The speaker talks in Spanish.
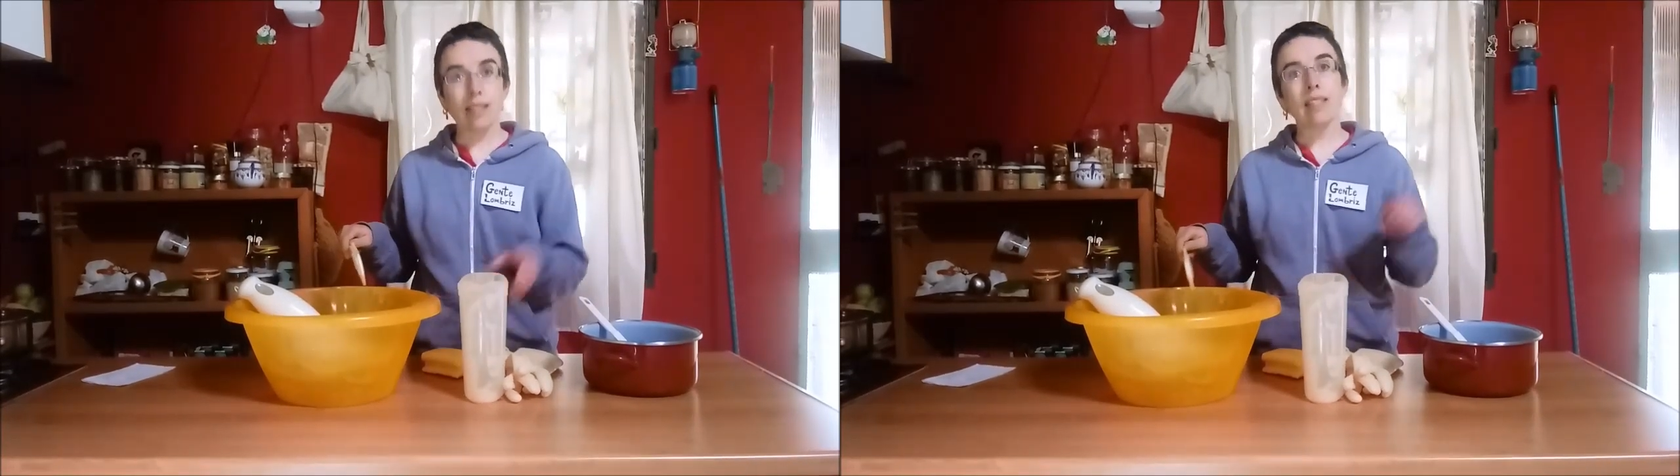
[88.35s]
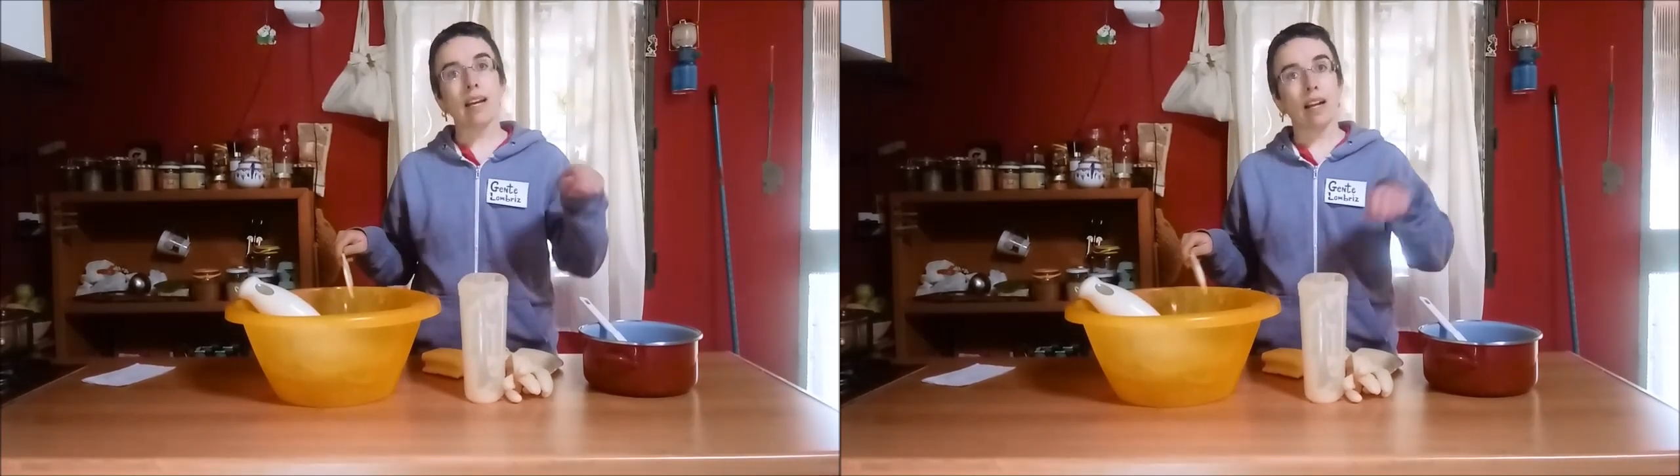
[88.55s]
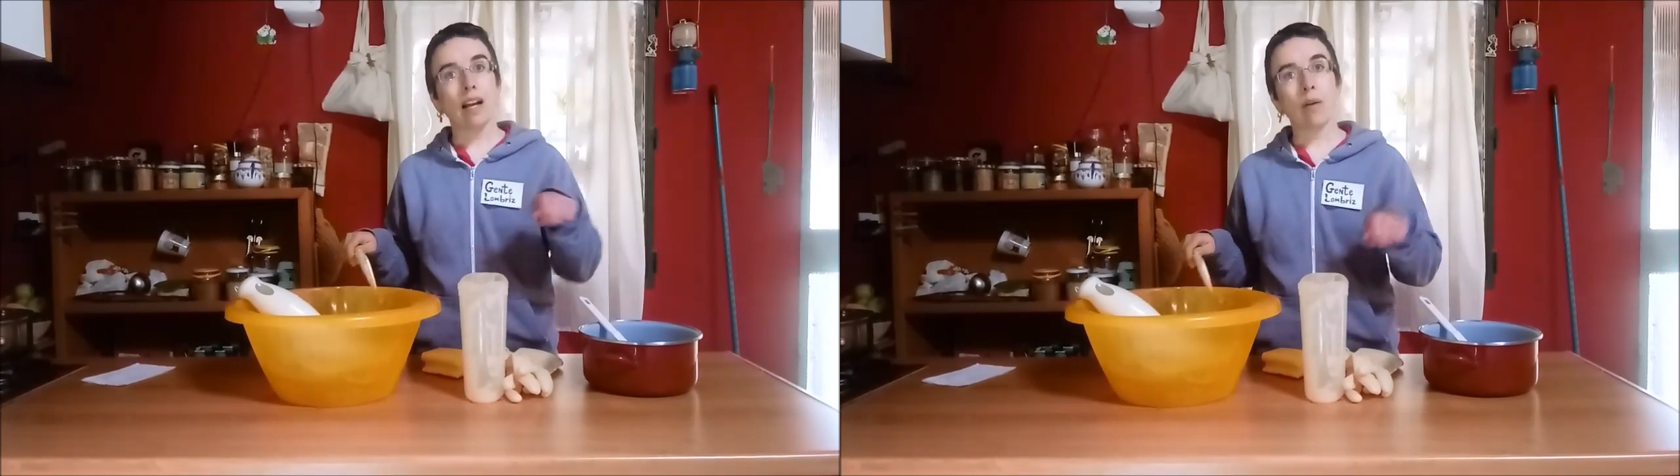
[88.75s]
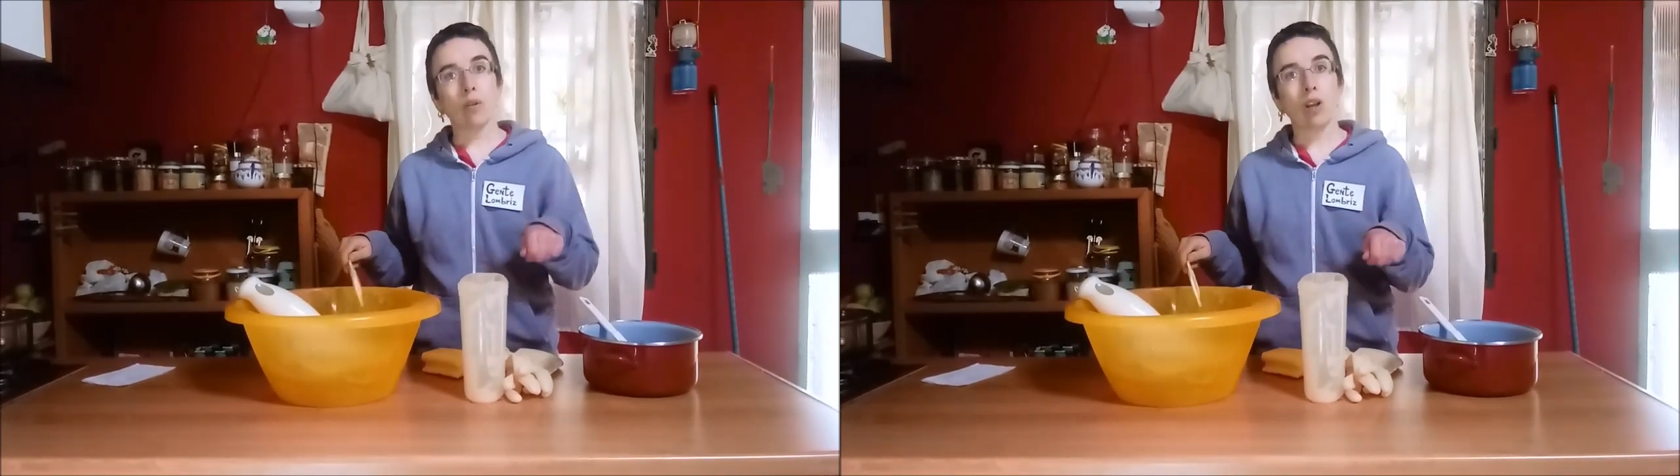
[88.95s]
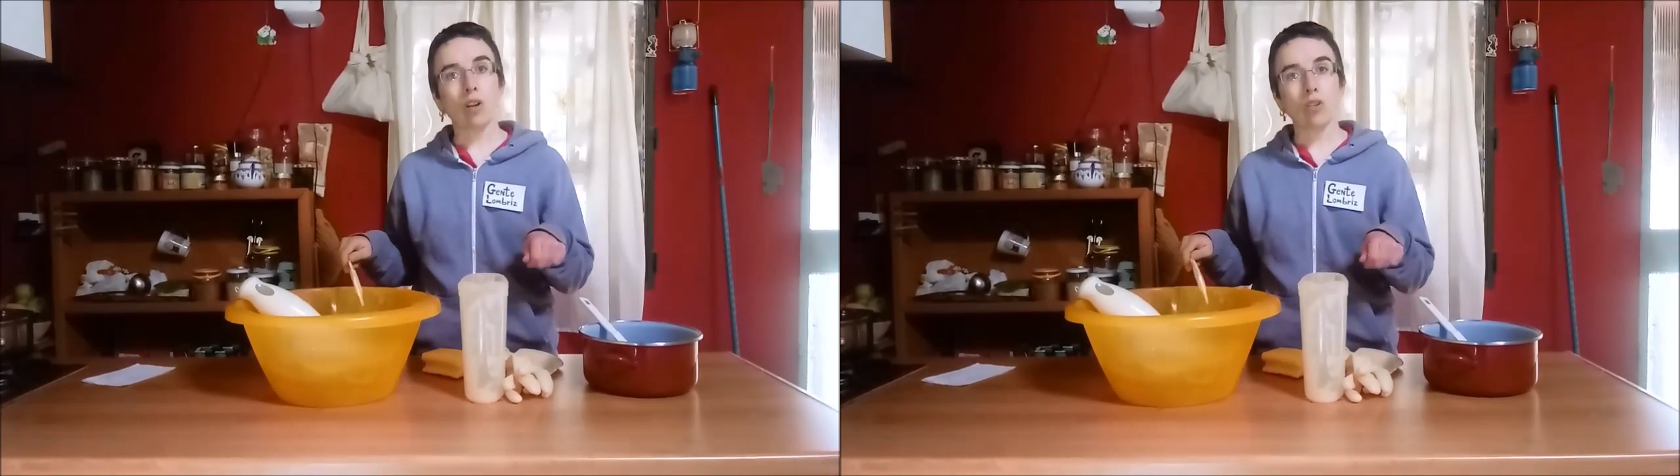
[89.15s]
echar el
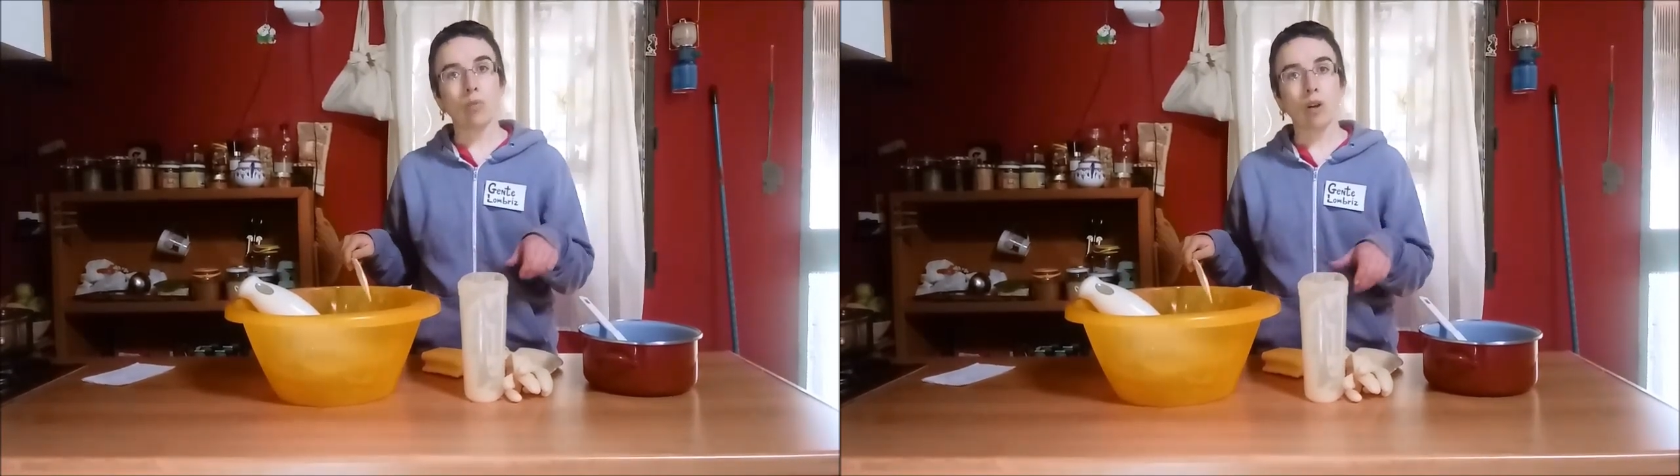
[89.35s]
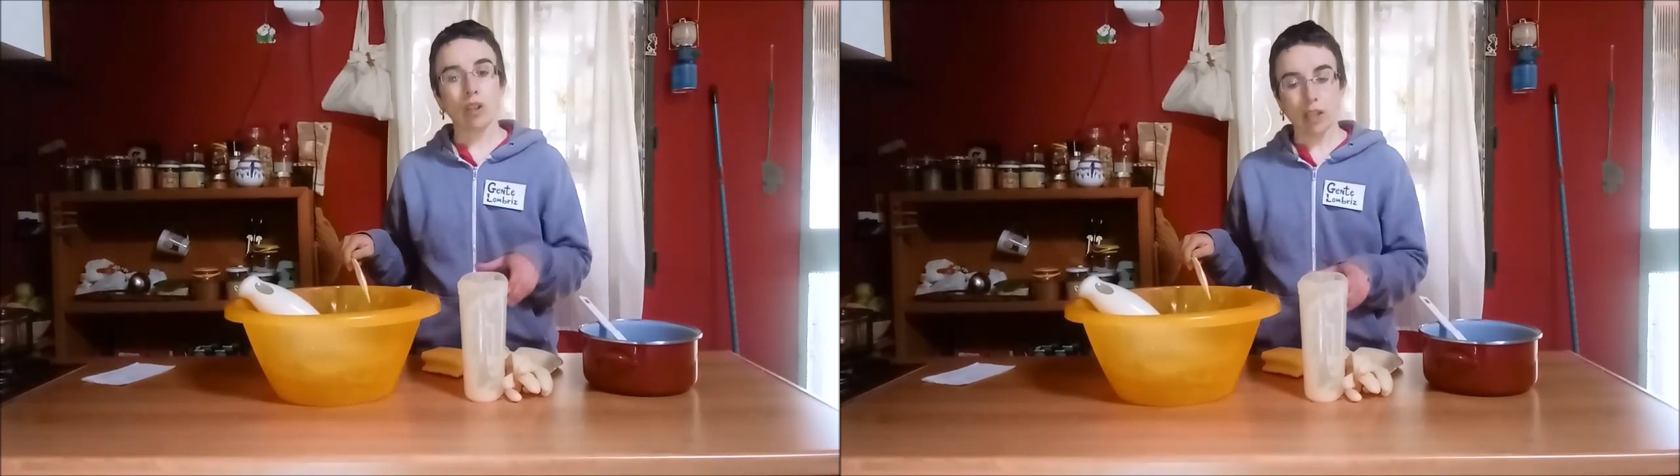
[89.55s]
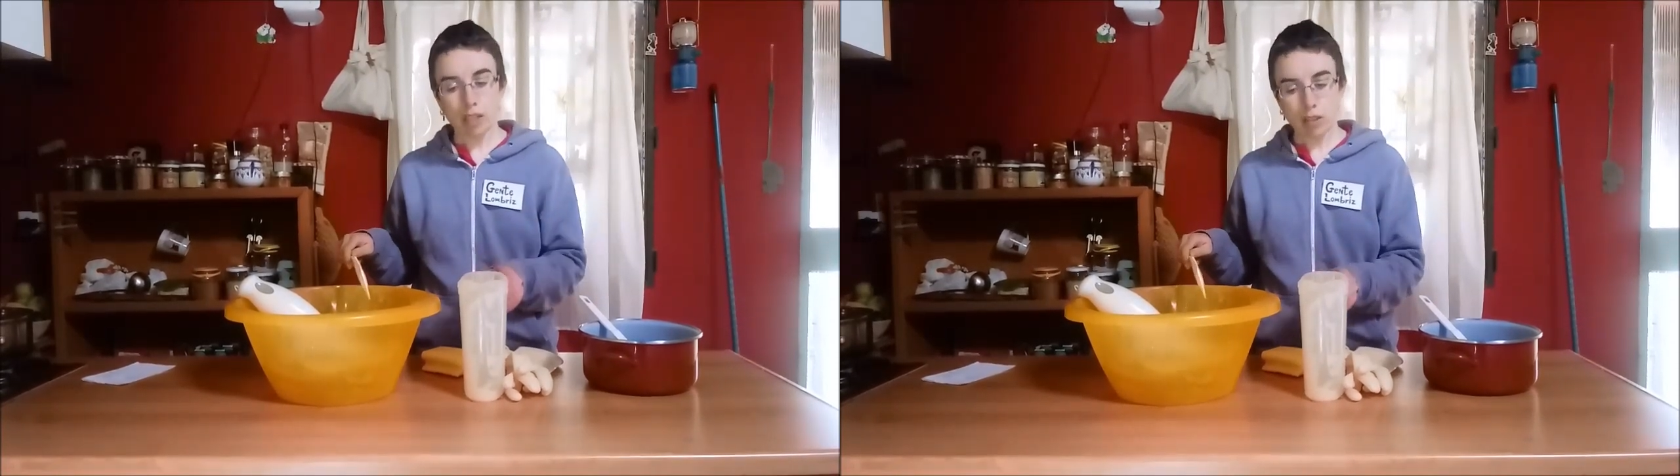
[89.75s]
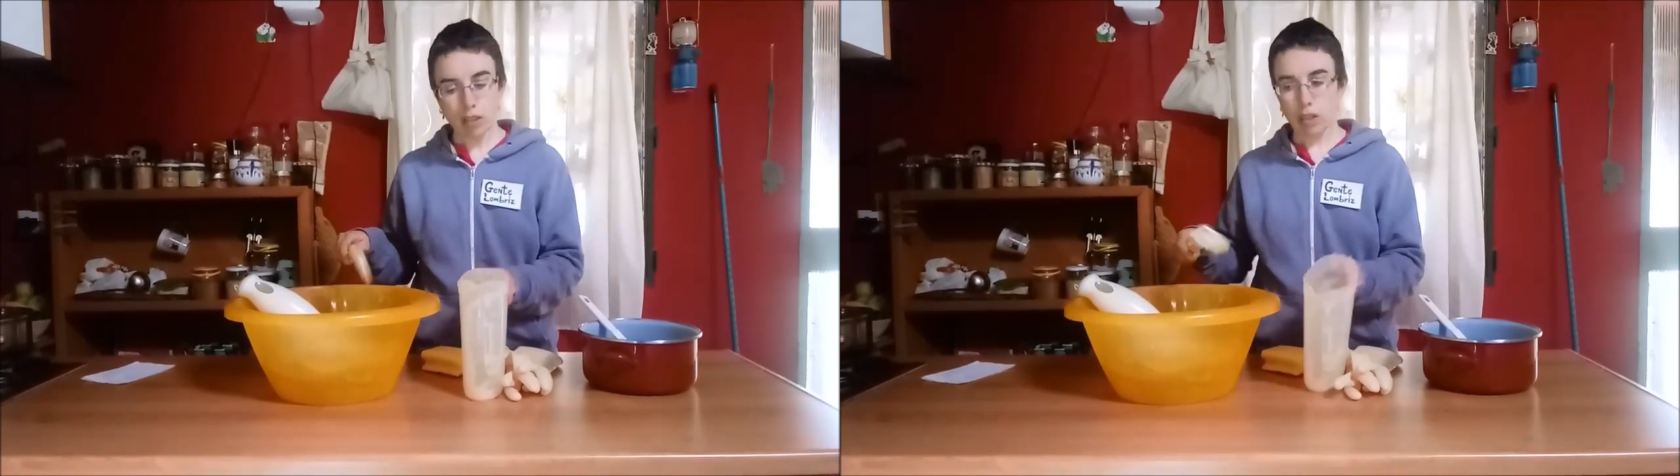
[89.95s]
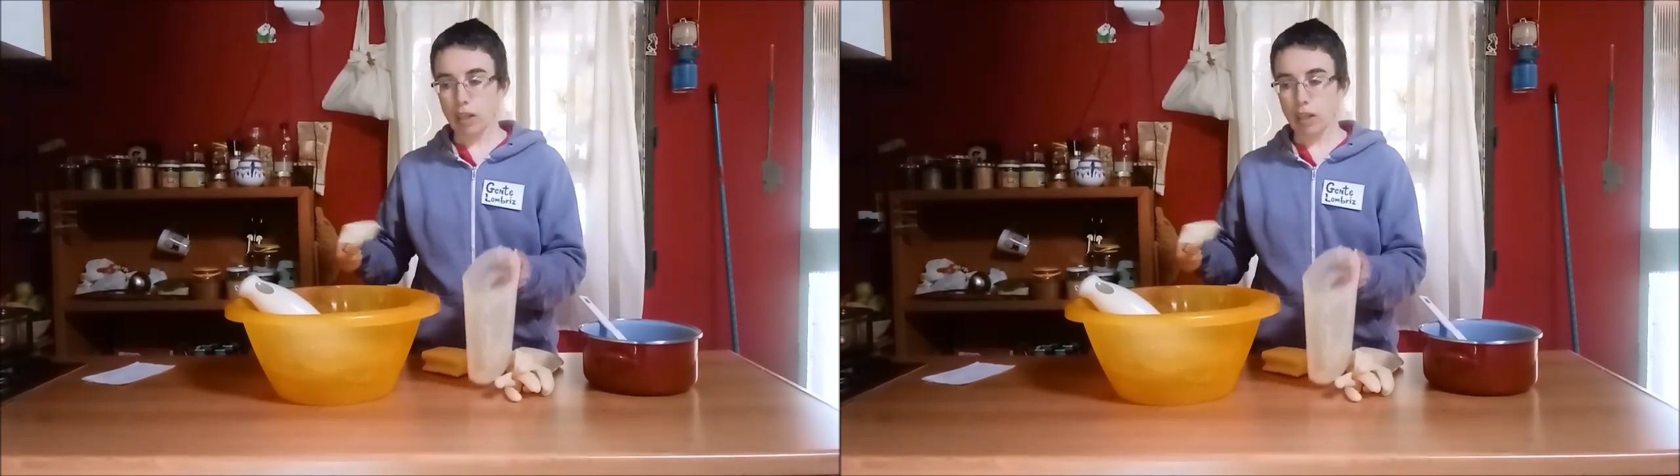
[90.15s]
jabón en los moldes,